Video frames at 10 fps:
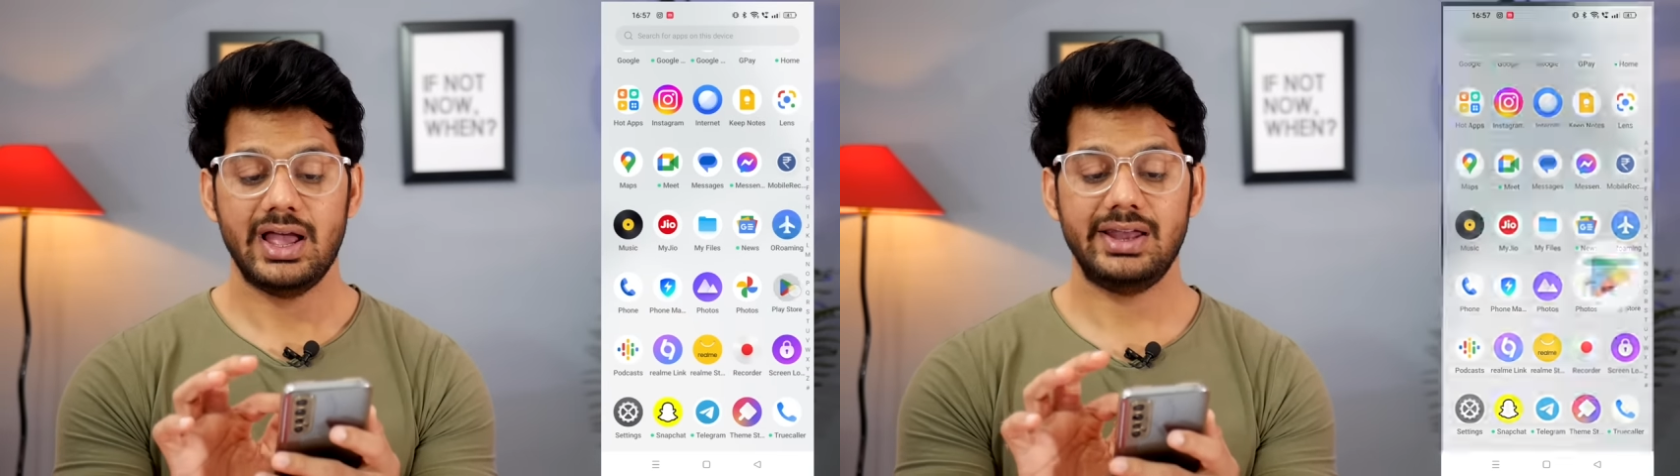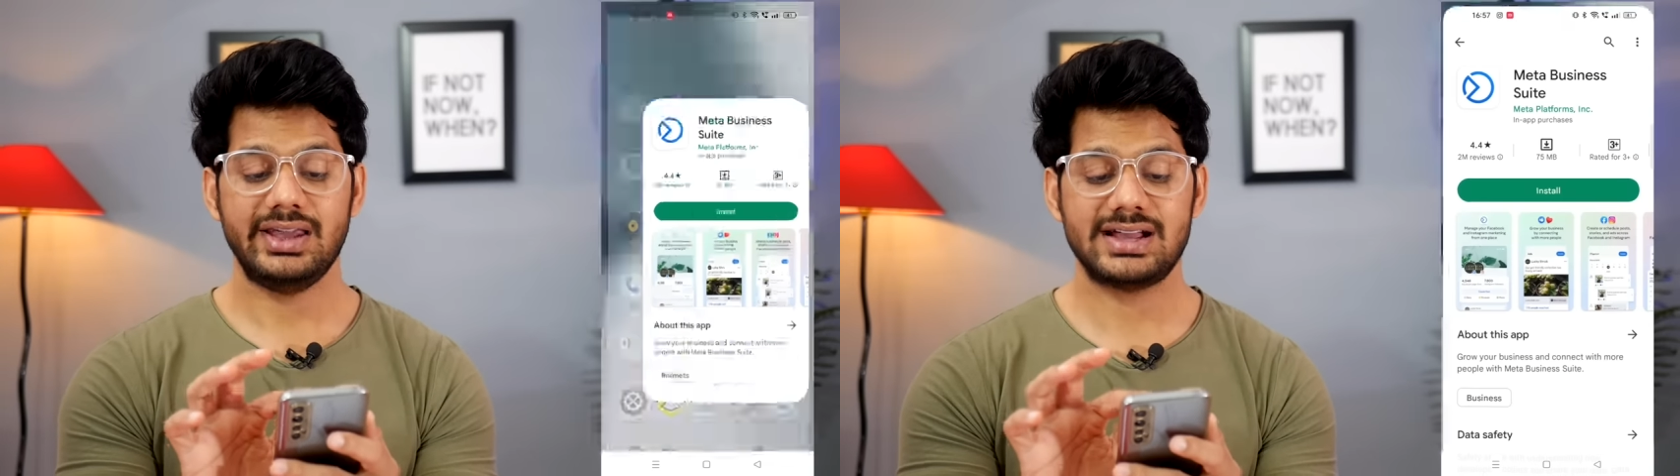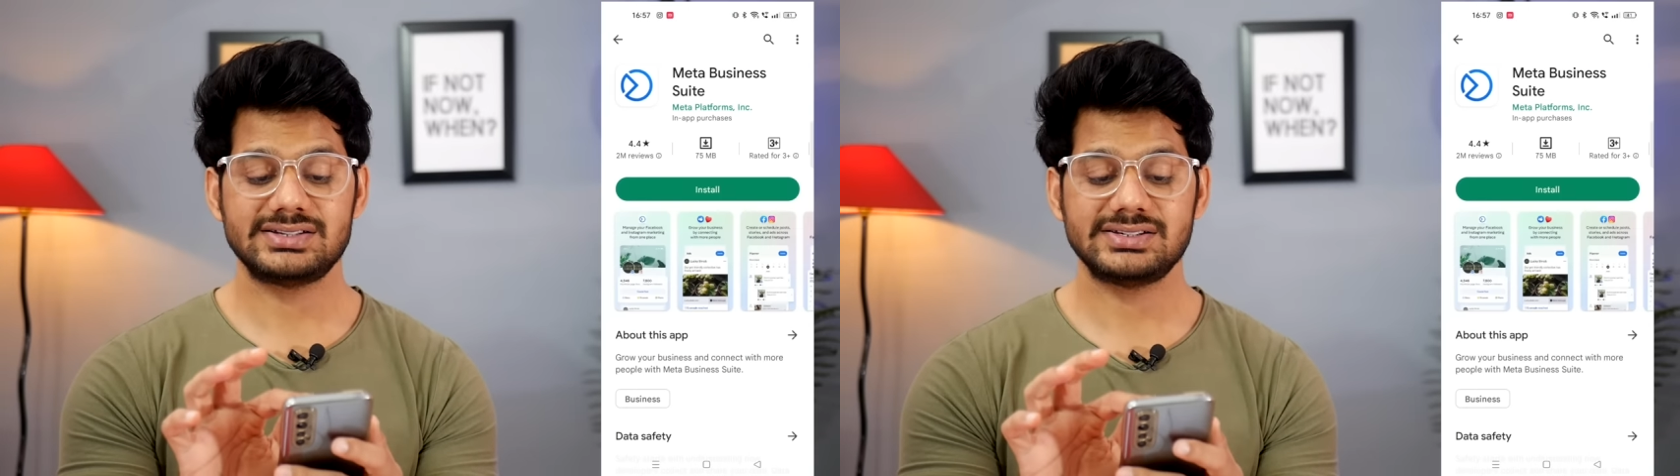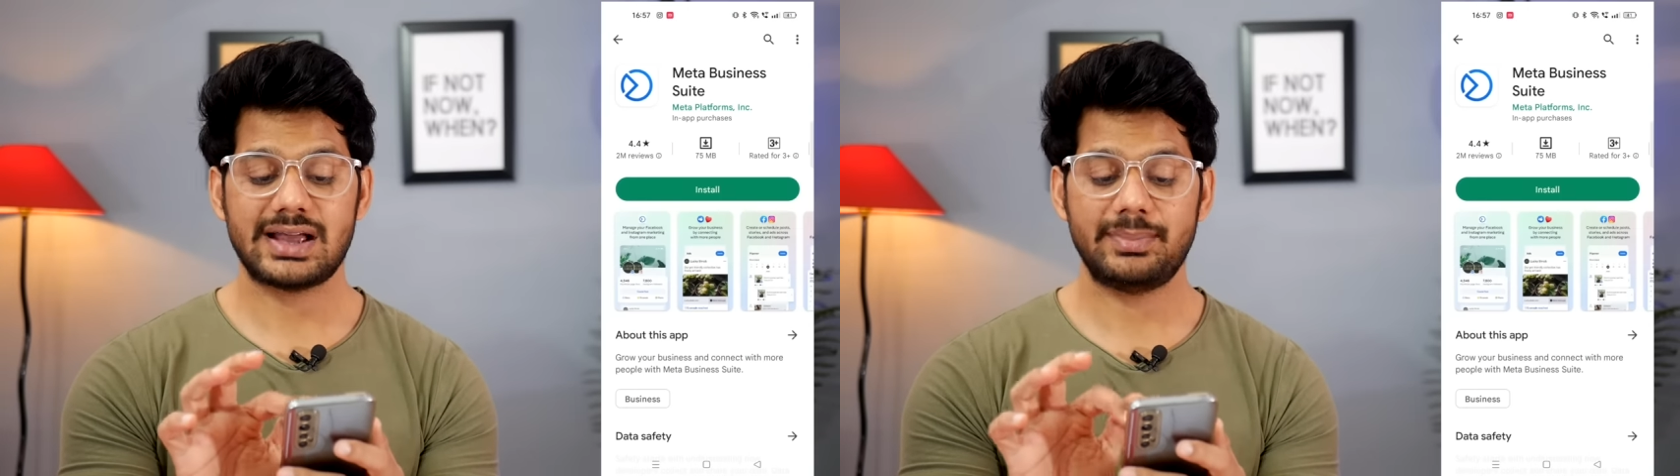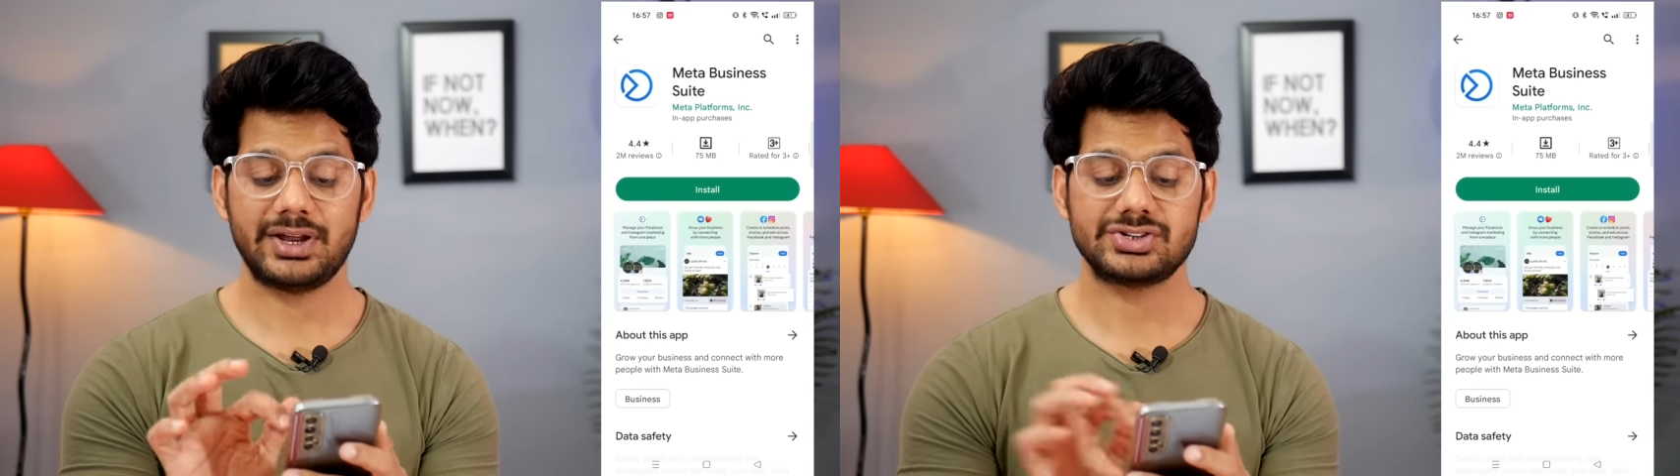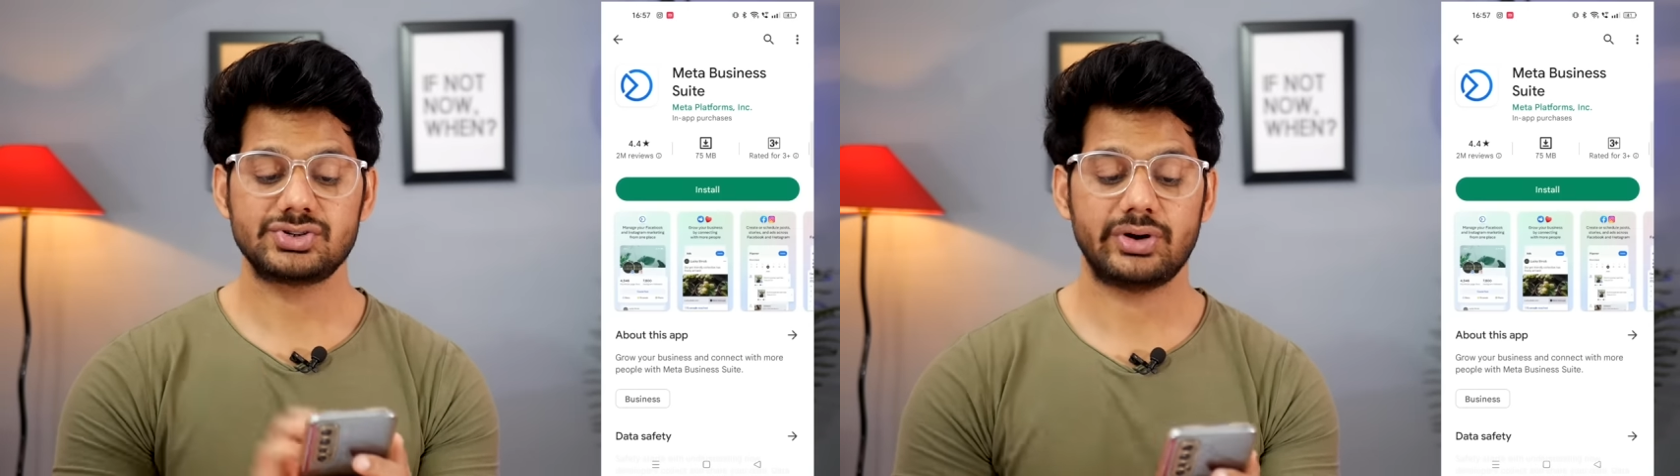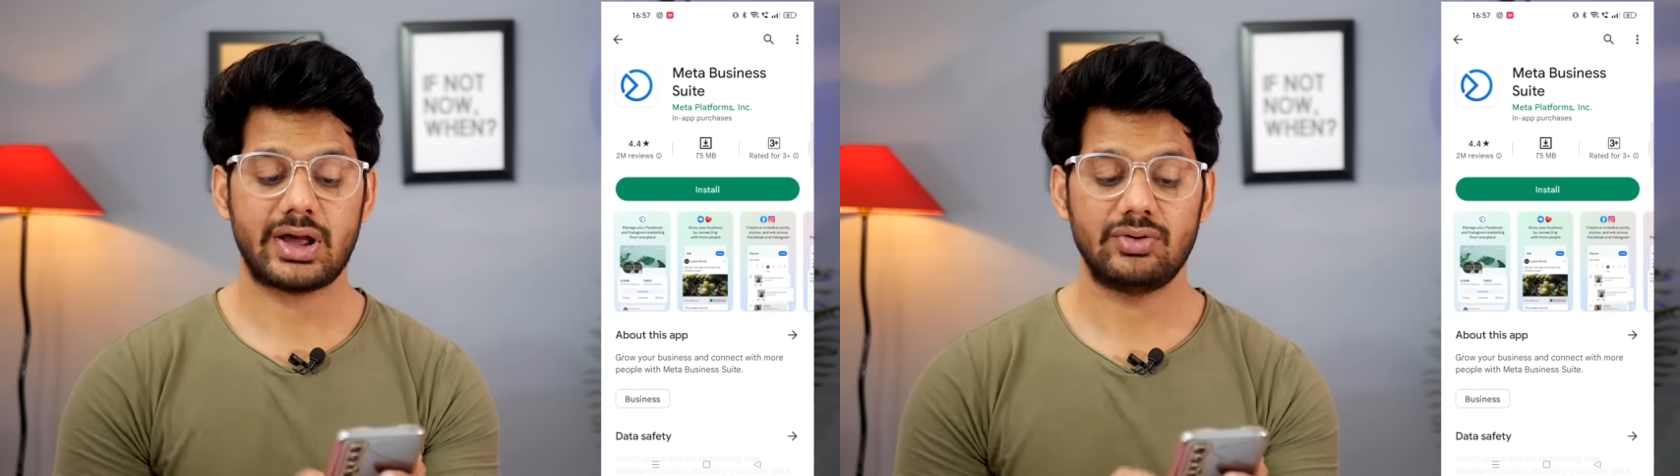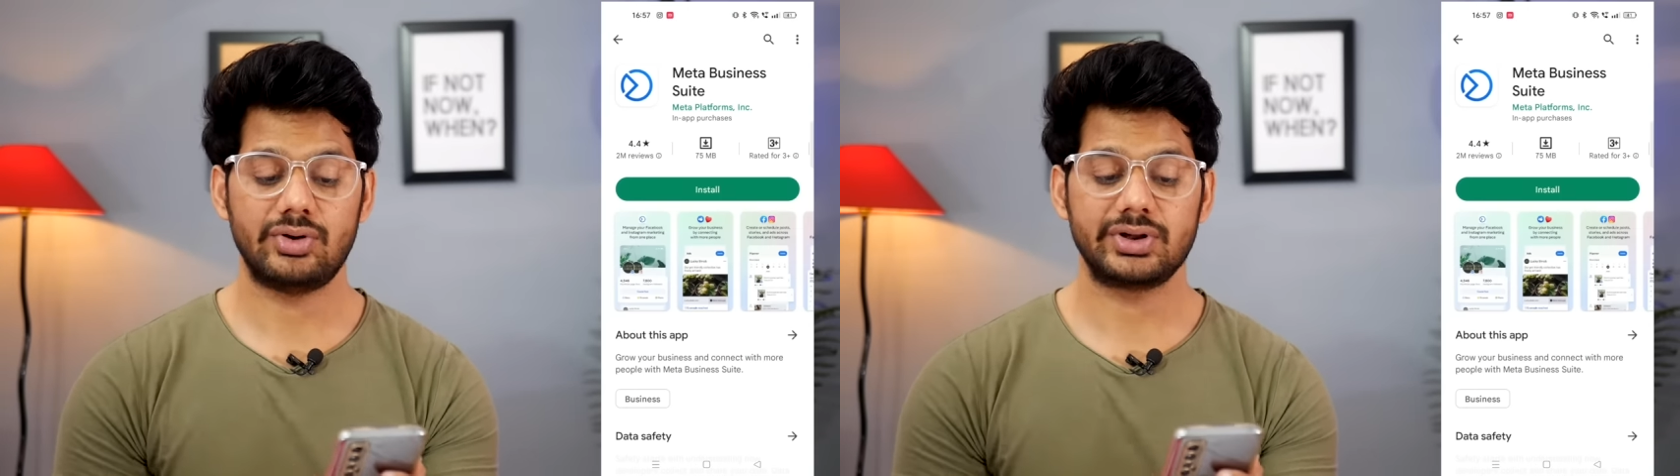एंड यहाँ से इस एप्लीकेशन को
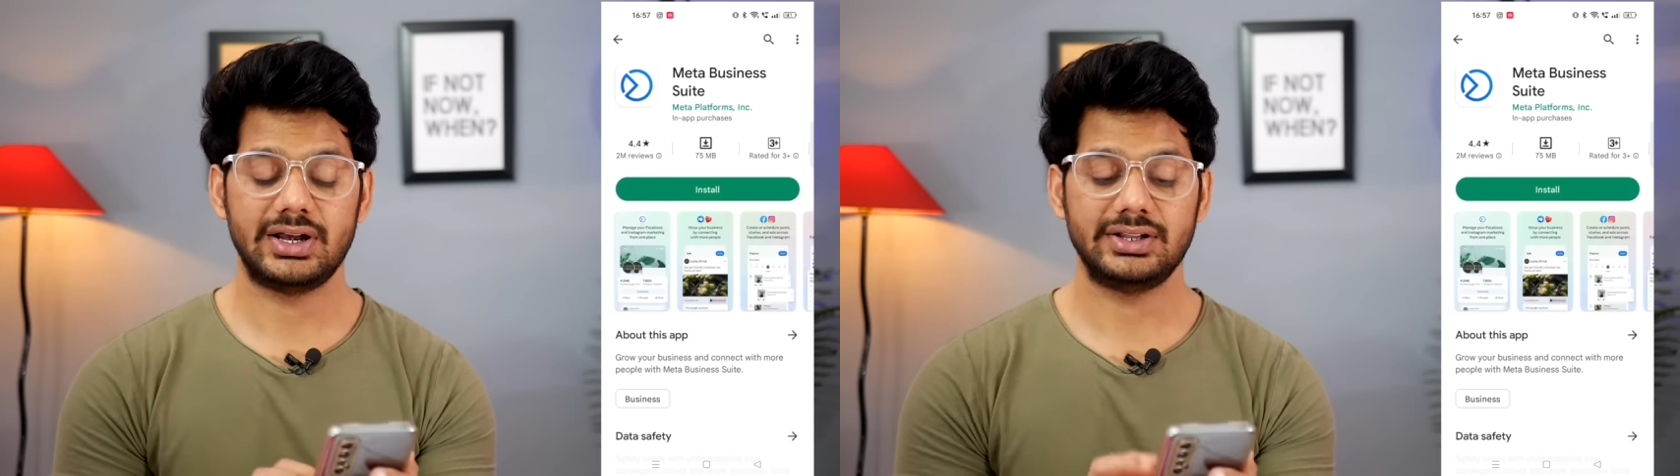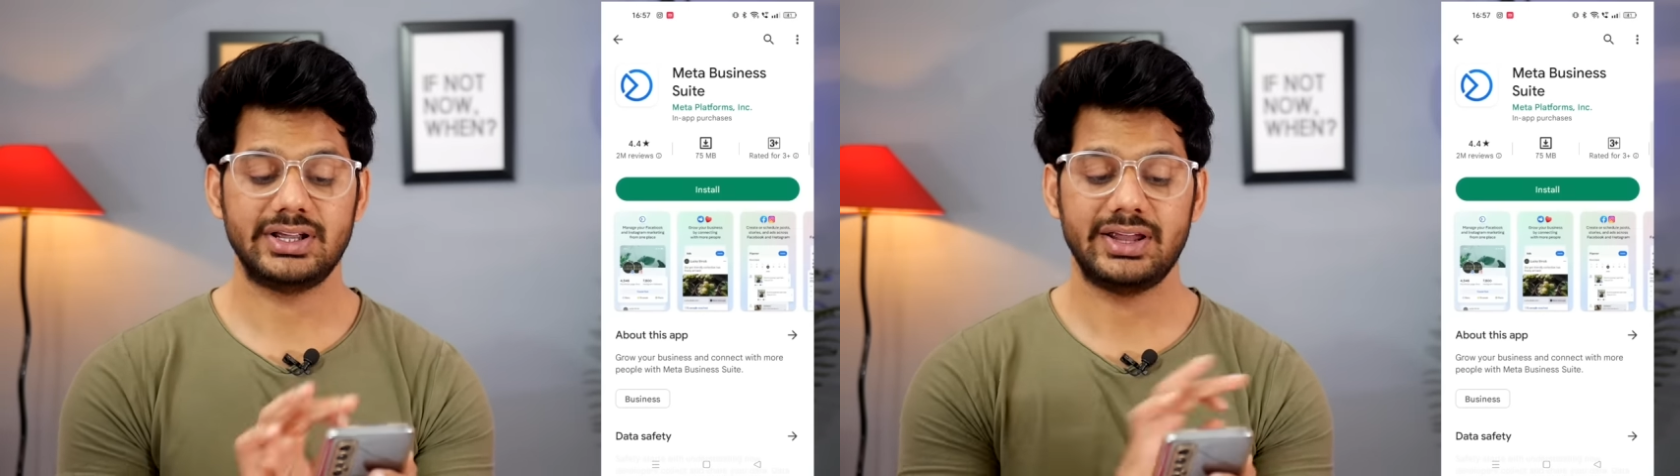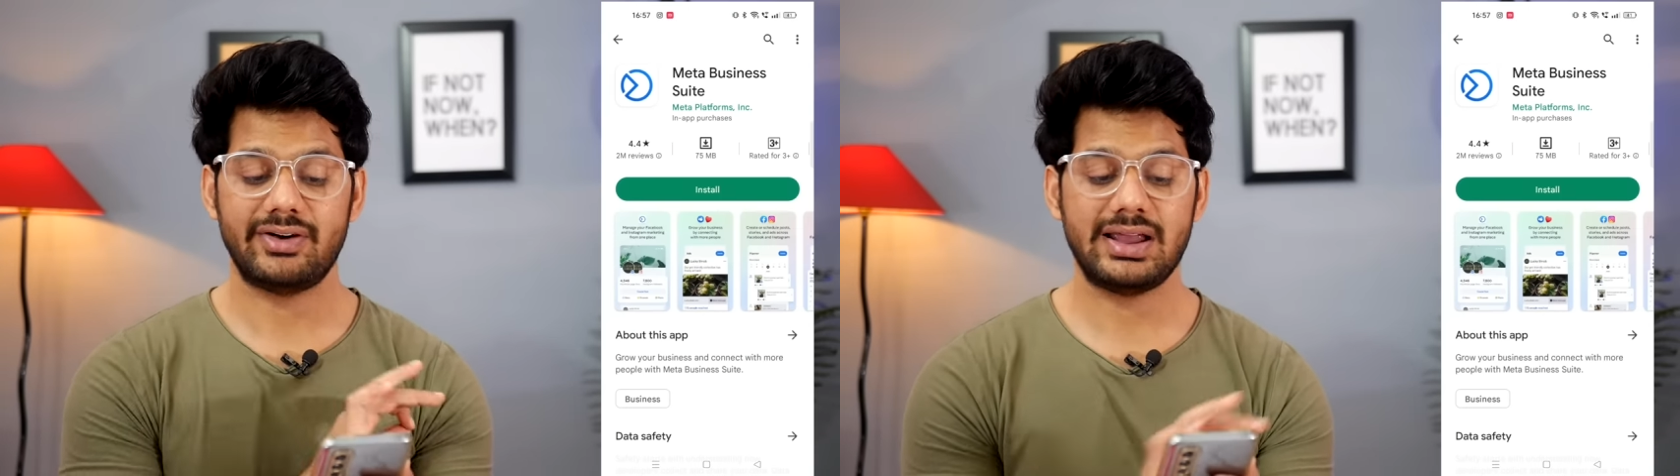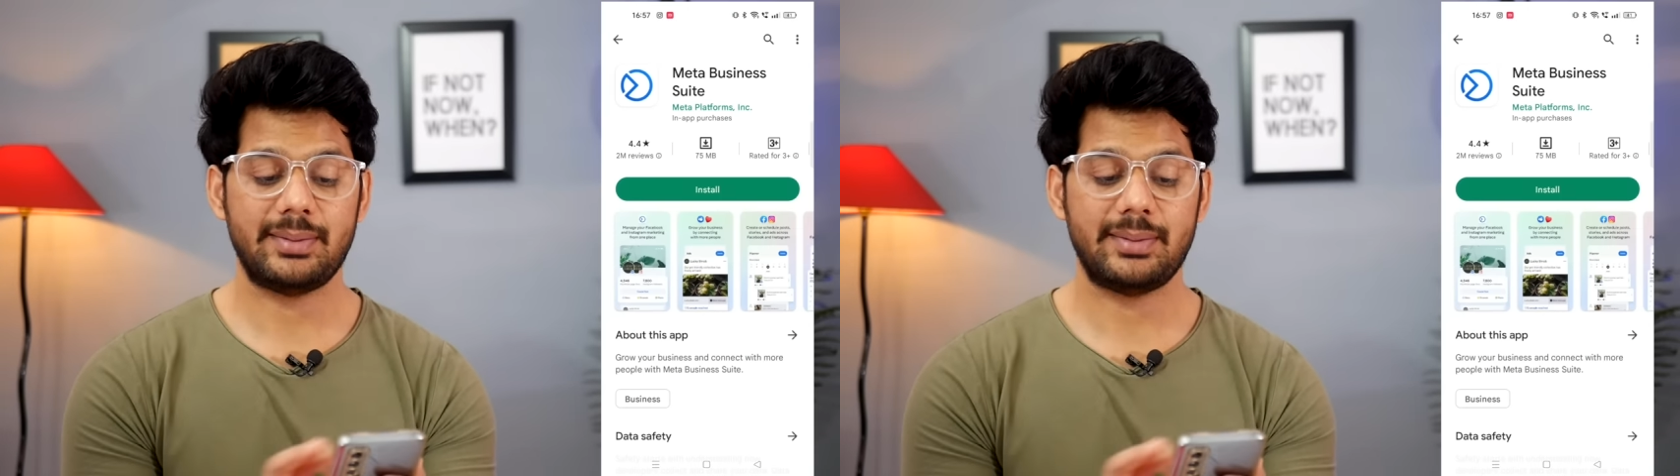डाउनलोड कर लेते हैं ये वाली